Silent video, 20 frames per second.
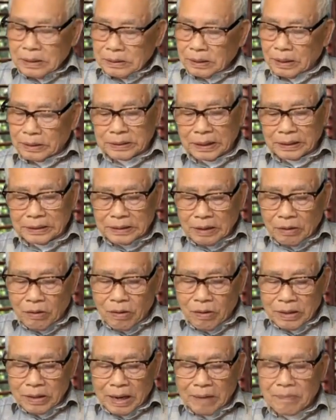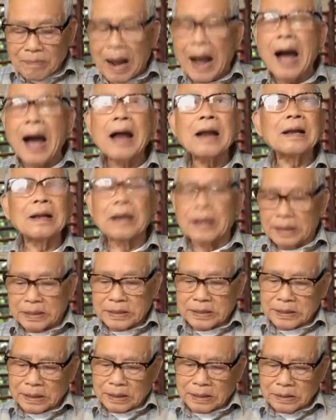Thực chất giáo hội La Mã,
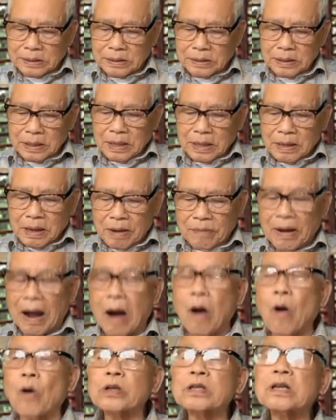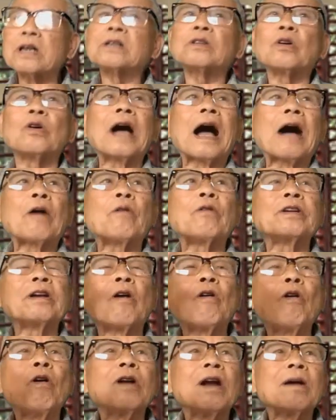Lịch sử và Hồ sơ tội ác của
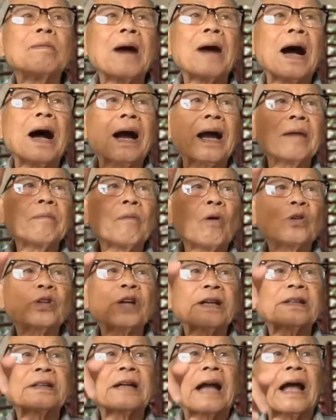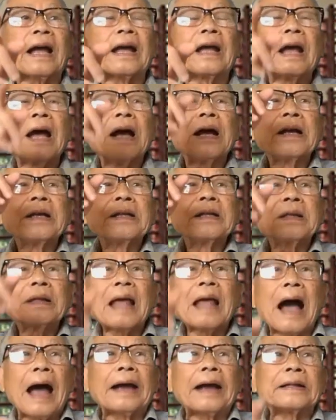giáo hội La Mã. Cái bộ sách này
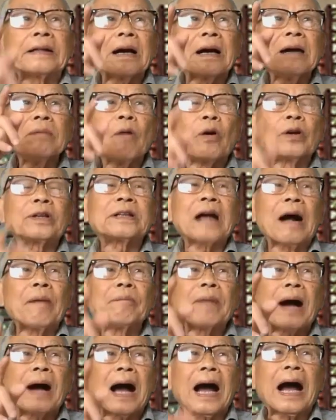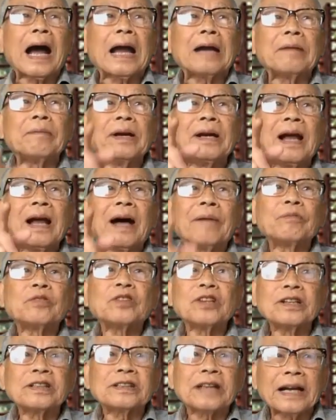dài tới một trăm hai mươi lăm
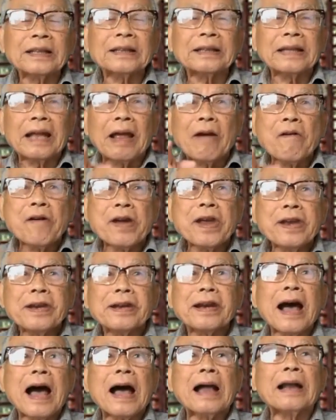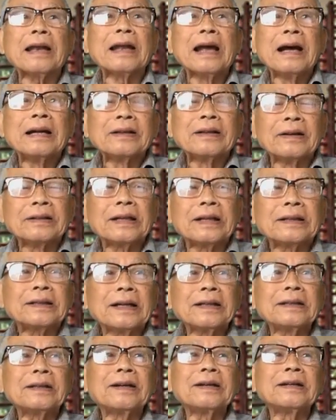chương sách, nếu in ra người ta
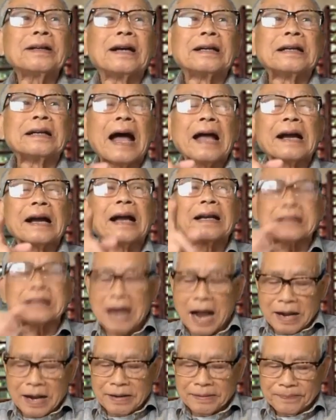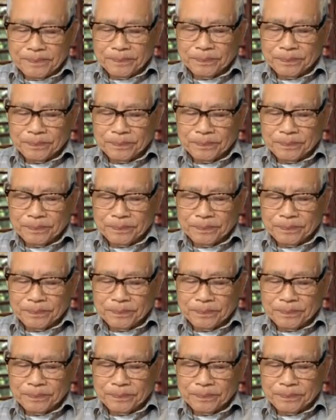tính tới gần hai ngàn trang.